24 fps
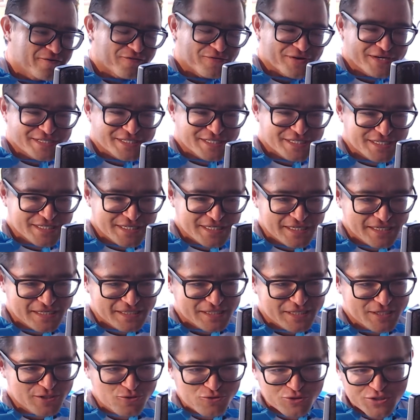
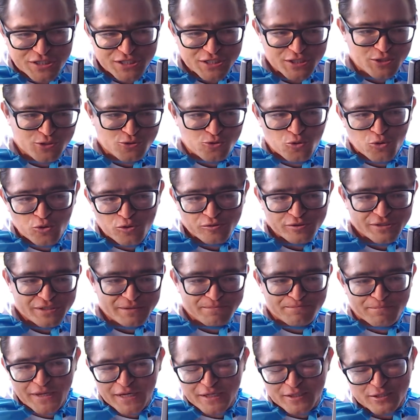fazer cirurgia de olho, de
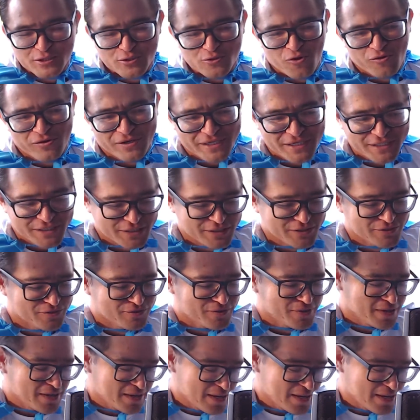perna, de qualquer jeito,